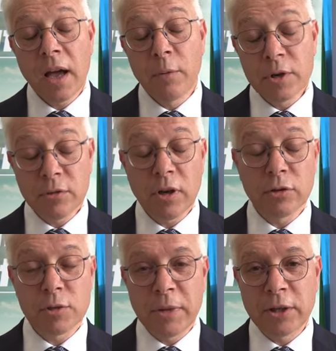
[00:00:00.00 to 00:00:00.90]
Questo è un
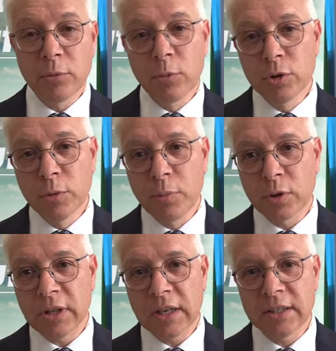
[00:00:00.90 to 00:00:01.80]
altro aspetto molto
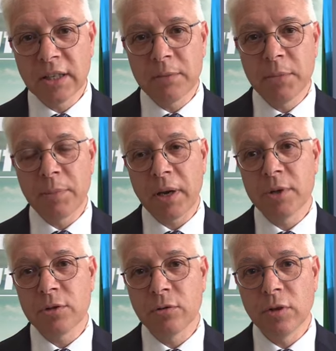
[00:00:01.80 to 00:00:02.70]
importante che mi preme
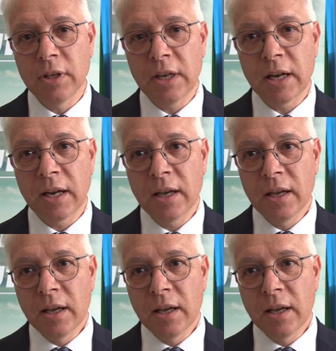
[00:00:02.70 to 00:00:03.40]
sottolineare.